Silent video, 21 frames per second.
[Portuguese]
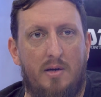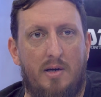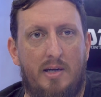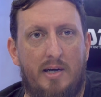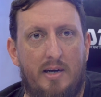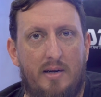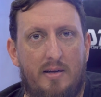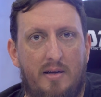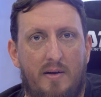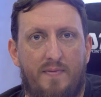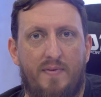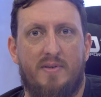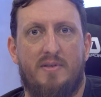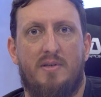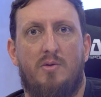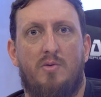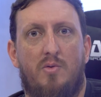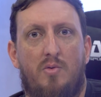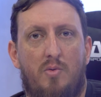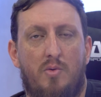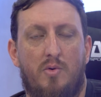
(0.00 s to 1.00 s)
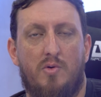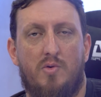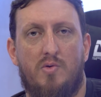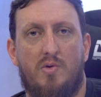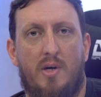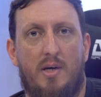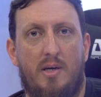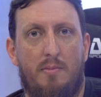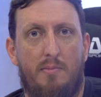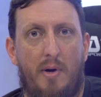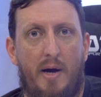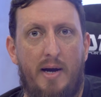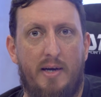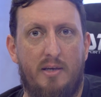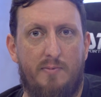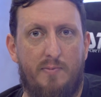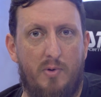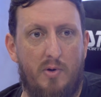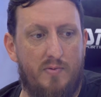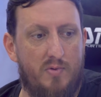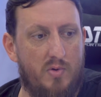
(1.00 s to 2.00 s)
galera que está fazendo cursos aí mais
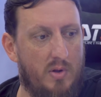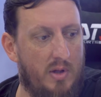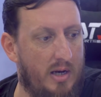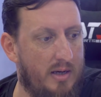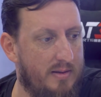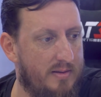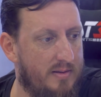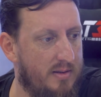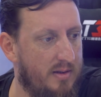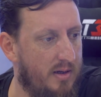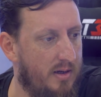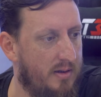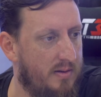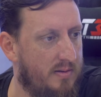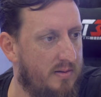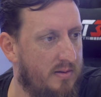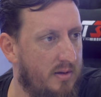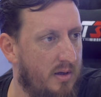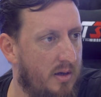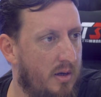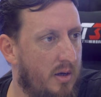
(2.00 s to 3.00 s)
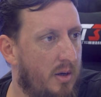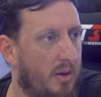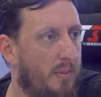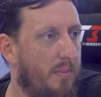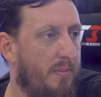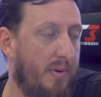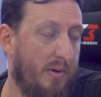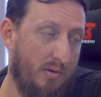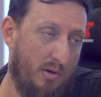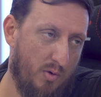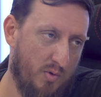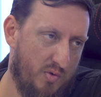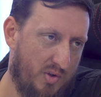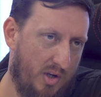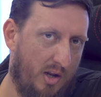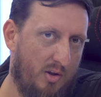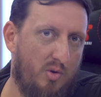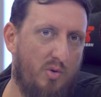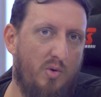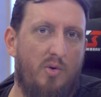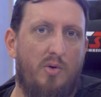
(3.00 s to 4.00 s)
profissionalizantes,
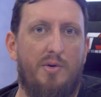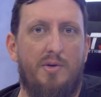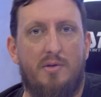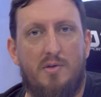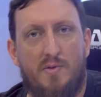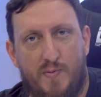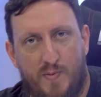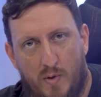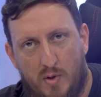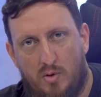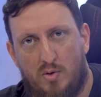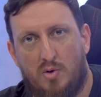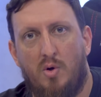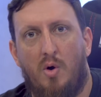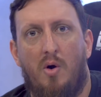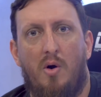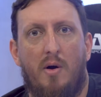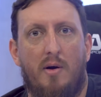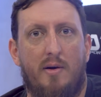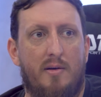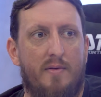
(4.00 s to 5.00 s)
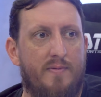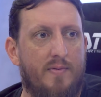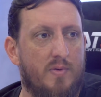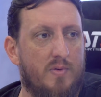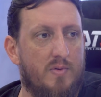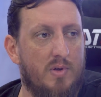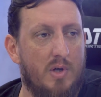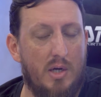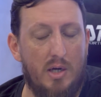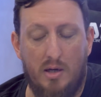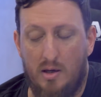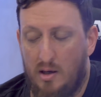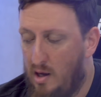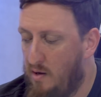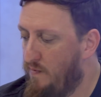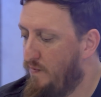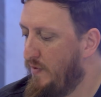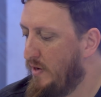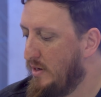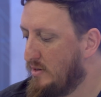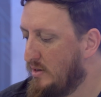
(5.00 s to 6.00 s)
ilustradores, fotógrafos,
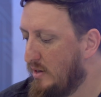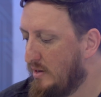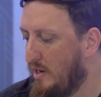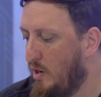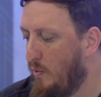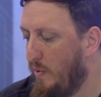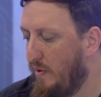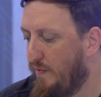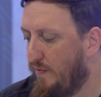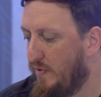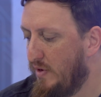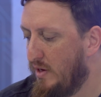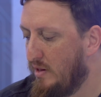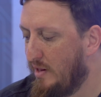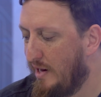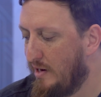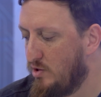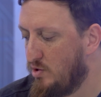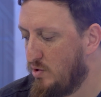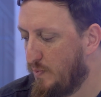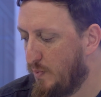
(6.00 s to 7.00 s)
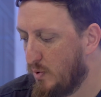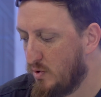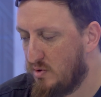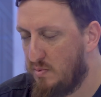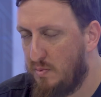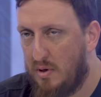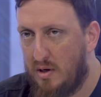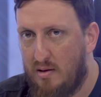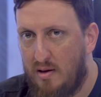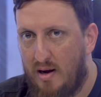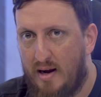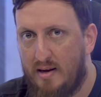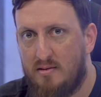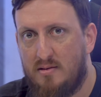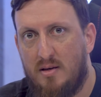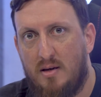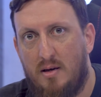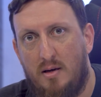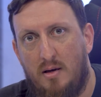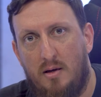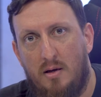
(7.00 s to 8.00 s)
enfim, você tem uma infinidade de
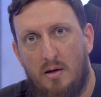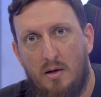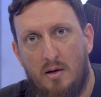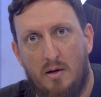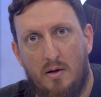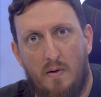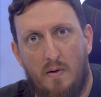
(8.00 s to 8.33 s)
possibilidades aí